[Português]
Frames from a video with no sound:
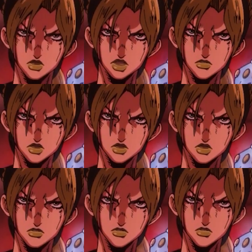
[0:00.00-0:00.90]
Olha só,
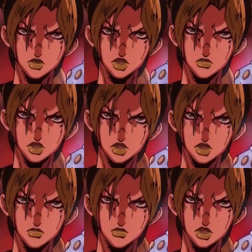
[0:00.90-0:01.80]
Wes, você me
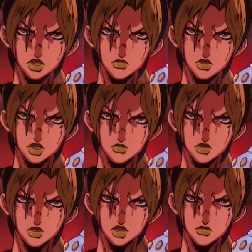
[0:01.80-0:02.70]
disse que
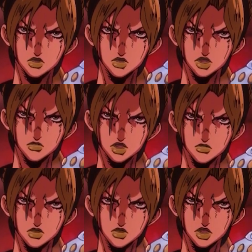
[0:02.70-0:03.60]
tudo precisa ter um
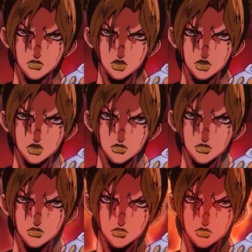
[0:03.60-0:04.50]
nome, não disse?
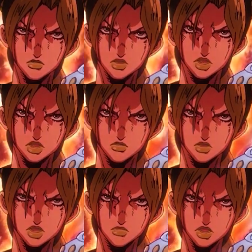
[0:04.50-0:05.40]
Eu vou
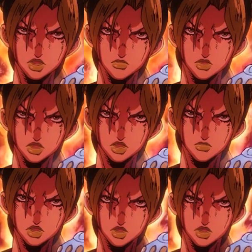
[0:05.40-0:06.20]
dar um nome para isso